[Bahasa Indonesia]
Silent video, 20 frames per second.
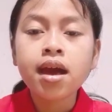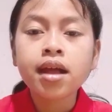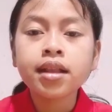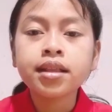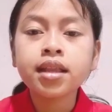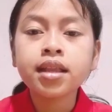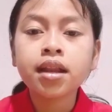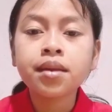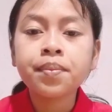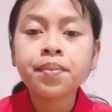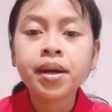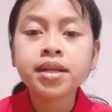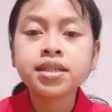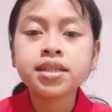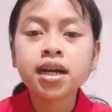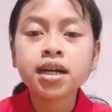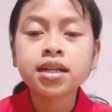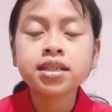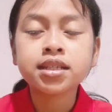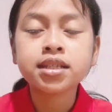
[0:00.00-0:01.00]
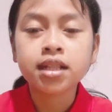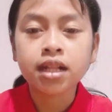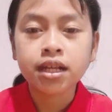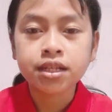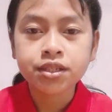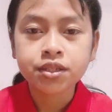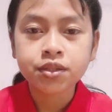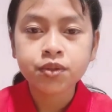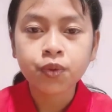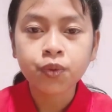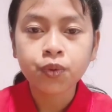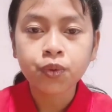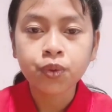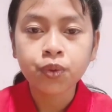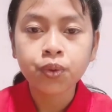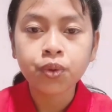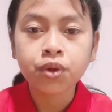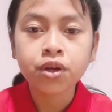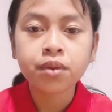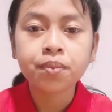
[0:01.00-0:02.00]
dan pajak jelas
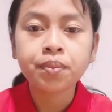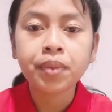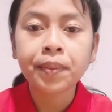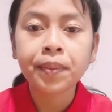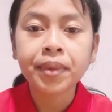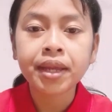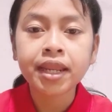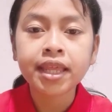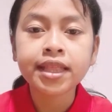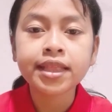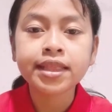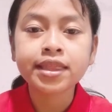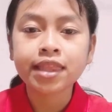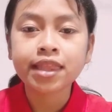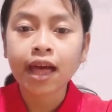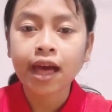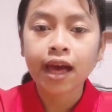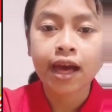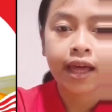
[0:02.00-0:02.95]
untuk pemerintah.